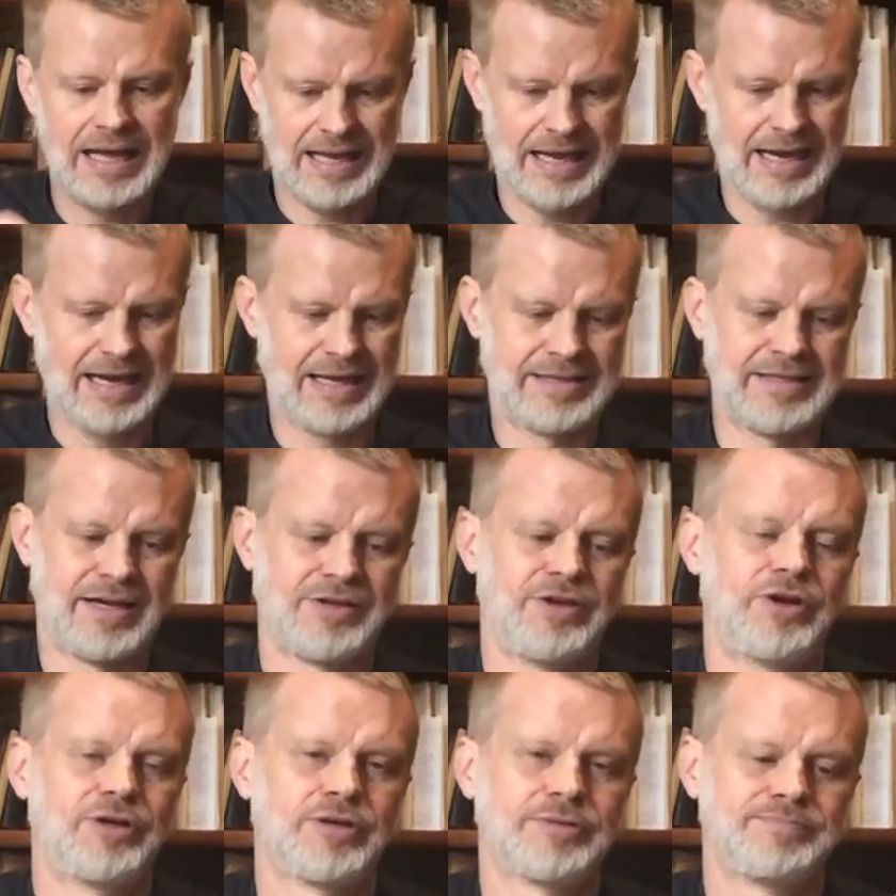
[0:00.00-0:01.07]
à
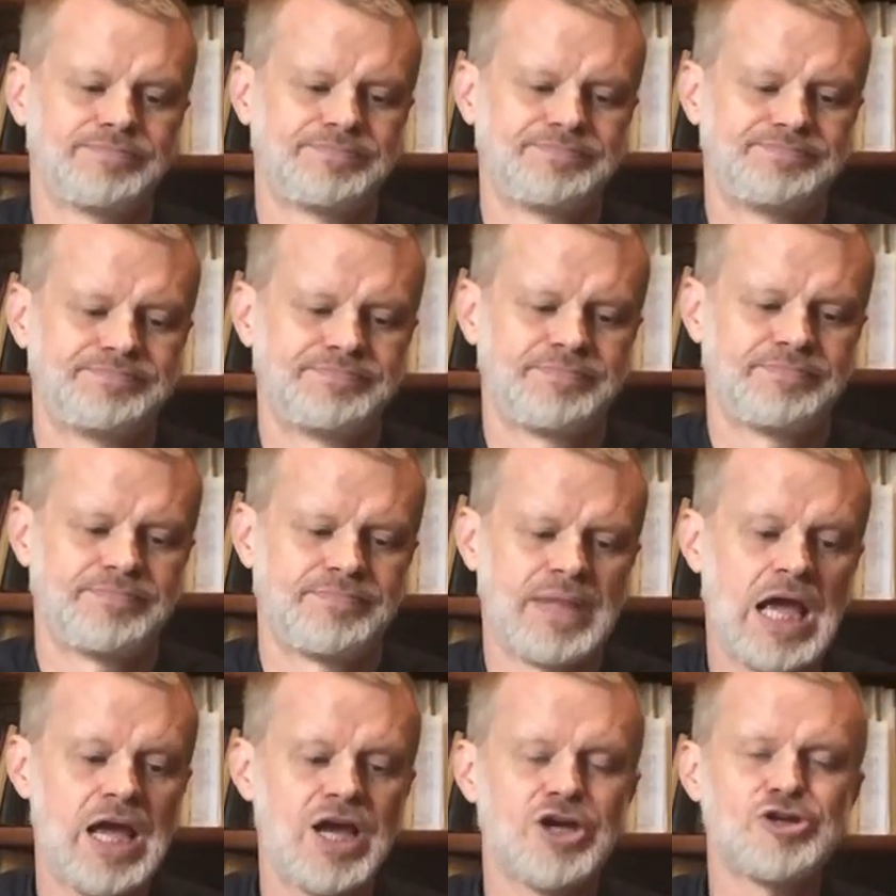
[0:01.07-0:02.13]
l'intérieur.
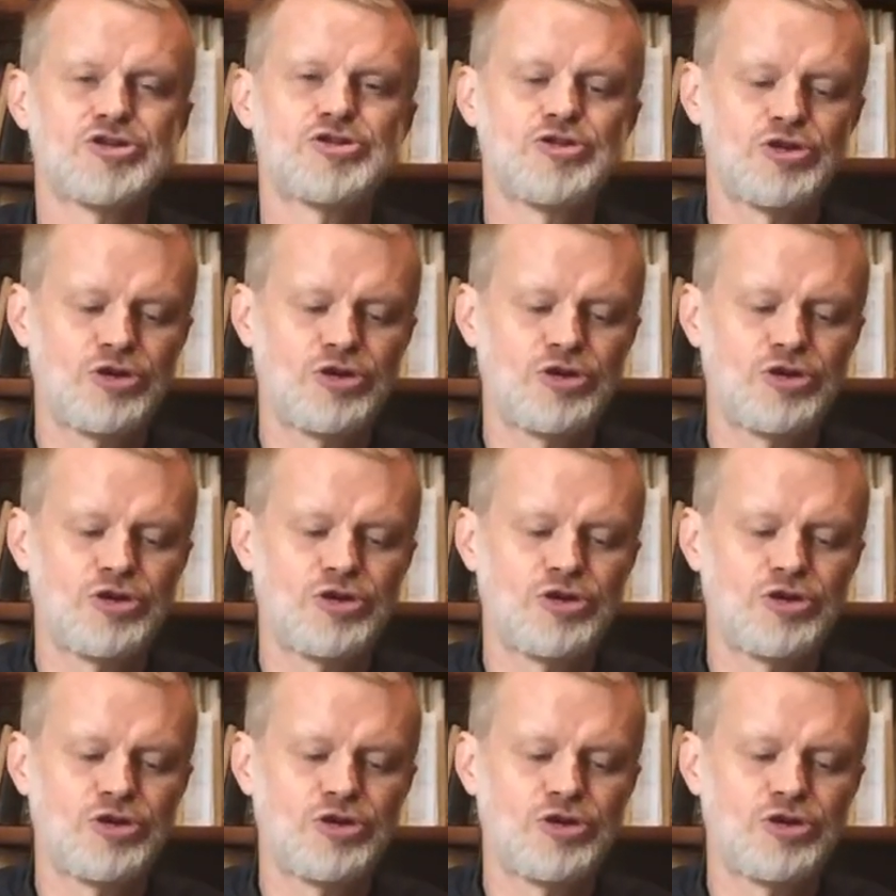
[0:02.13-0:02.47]
Ce